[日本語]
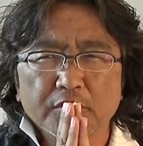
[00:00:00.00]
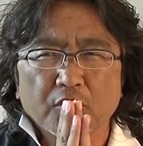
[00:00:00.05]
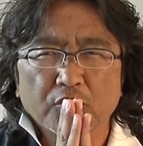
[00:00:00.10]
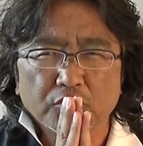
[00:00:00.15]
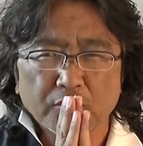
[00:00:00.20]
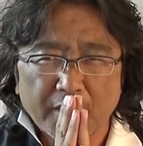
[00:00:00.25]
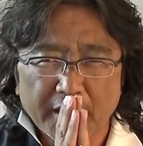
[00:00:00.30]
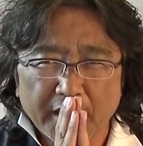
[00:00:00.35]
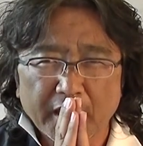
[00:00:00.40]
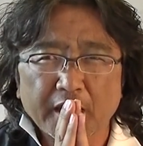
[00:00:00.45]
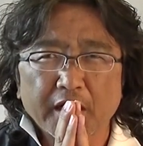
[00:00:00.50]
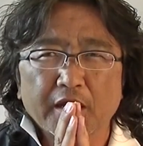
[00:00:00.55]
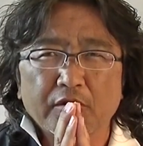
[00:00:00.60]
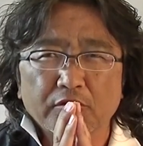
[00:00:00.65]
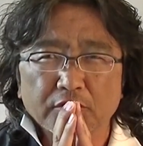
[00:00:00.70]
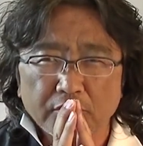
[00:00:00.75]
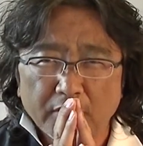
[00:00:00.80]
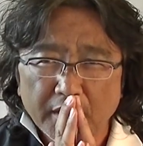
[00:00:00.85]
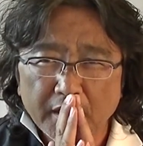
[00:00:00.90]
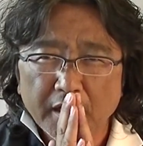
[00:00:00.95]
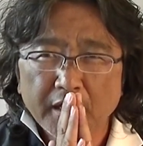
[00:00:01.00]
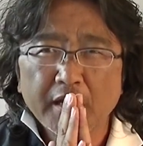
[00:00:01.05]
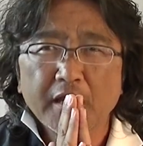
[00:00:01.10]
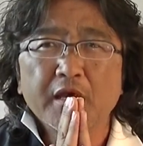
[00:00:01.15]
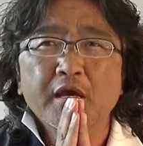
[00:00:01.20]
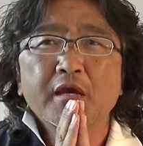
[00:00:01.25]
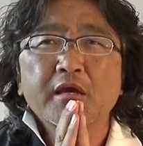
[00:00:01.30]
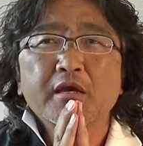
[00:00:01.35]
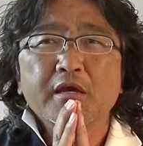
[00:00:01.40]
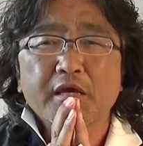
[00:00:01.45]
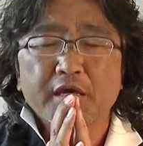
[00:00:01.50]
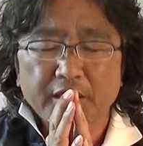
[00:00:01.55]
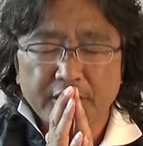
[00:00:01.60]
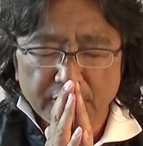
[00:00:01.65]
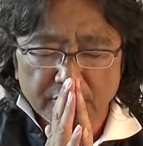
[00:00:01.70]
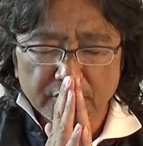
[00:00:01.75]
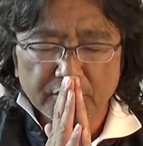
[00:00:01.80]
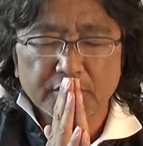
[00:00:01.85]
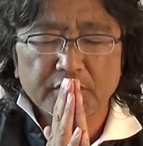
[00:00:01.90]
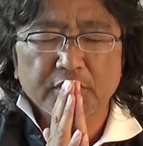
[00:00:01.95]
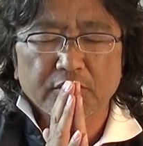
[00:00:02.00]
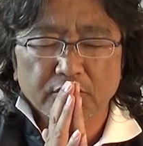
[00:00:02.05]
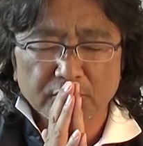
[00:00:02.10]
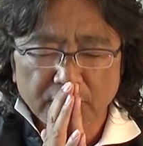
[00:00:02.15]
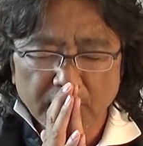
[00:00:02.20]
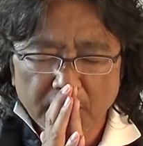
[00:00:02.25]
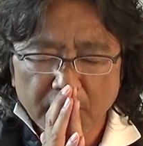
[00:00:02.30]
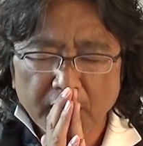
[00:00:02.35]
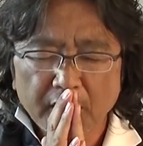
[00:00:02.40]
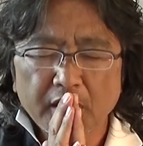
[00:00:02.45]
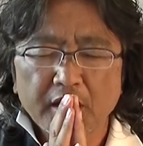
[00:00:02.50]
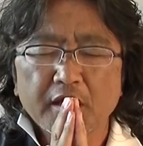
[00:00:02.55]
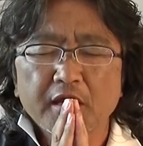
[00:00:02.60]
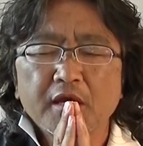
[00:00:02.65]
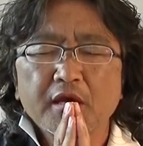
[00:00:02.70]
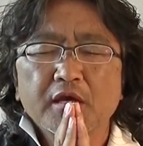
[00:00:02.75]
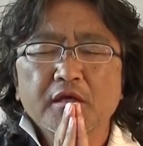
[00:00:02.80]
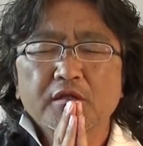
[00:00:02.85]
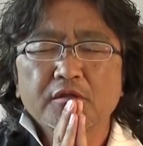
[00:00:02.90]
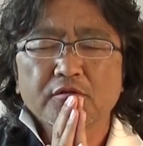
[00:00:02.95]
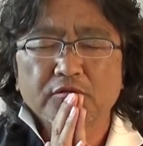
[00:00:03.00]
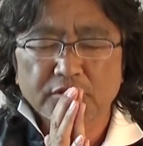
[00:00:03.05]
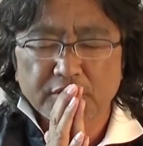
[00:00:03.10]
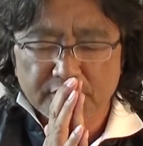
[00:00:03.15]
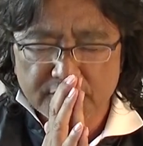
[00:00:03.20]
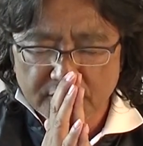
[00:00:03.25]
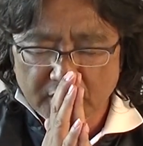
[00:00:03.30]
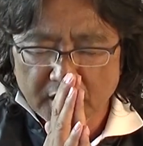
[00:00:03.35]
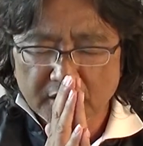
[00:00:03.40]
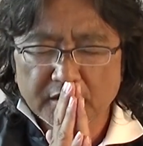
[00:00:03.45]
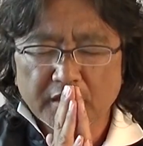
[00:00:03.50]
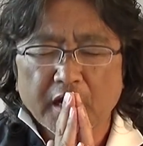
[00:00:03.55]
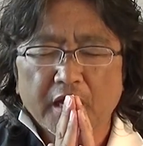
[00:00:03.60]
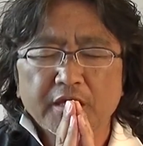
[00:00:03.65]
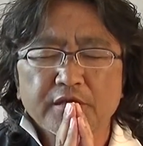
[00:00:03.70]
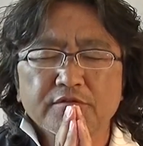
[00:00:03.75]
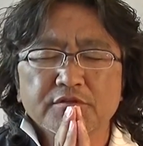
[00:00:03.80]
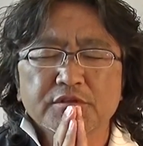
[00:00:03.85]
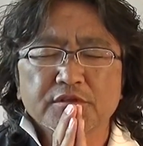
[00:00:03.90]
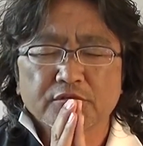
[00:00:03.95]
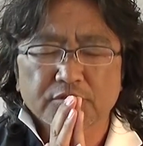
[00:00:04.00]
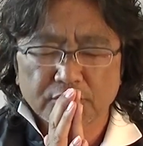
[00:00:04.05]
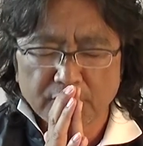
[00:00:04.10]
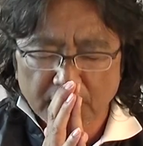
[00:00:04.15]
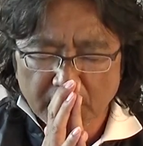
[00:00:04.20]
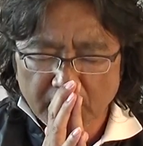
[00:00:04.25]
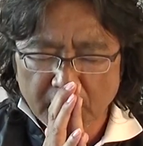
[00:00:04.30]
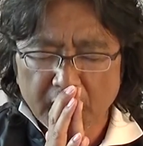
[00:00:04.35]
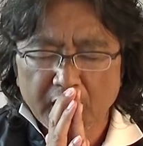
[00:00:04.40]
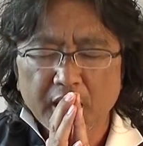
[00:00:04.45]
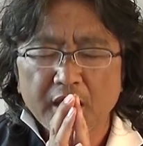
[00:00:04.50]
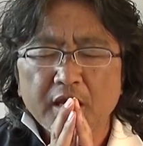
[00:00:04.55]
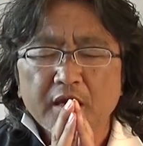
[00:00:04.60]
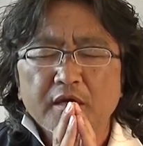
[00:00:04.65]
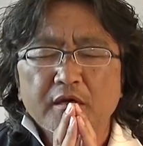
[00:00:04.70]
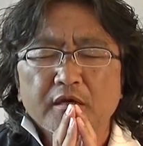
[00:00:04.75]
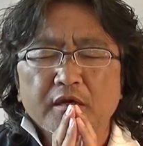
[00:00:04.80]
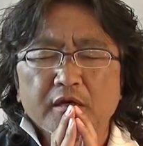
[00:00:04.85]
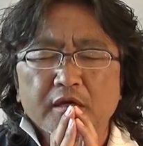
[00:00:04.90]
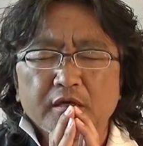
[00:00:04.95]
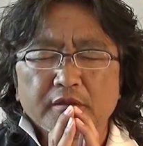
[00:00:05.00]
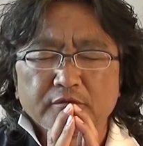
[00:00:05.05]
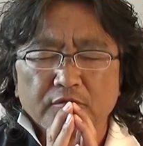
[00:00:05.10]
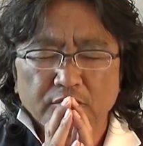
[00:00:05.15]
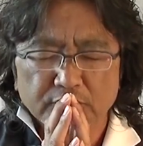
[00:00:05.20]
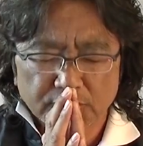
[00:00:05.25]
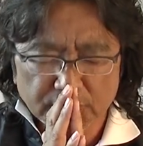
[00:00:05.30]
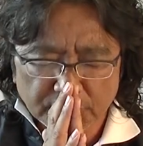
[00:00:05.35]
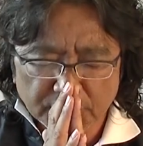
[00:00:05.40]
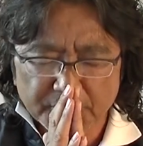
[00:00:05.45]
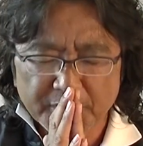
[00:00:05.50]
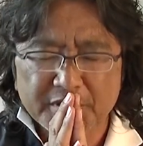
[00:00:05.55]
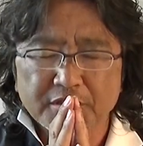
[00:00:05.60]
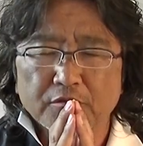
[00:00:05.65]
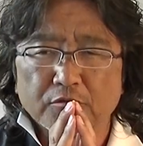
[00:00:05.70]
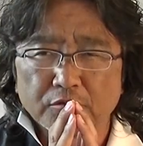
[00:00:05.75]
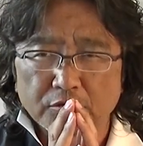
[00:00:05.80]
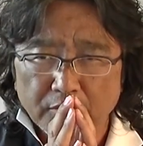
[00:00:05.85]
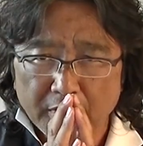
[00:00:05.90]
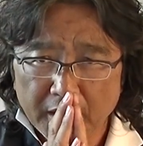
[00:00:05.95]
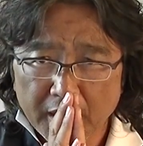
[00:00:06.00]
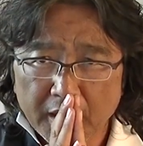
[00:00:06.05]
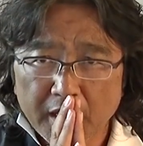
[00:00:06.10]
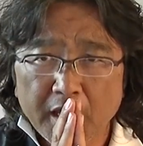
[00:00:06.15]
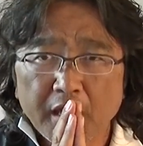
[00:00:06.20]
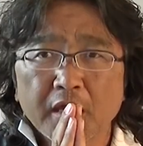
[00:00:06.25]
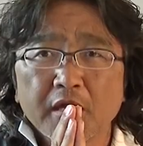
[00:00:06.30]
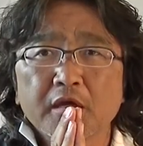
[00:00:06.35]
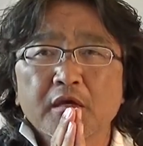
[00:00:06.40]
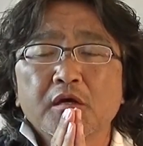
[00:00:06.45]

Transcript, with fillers: 断られ断られ、営業行って断られ、どうですかって勧誘して断られ、えー、おすすめして断られ、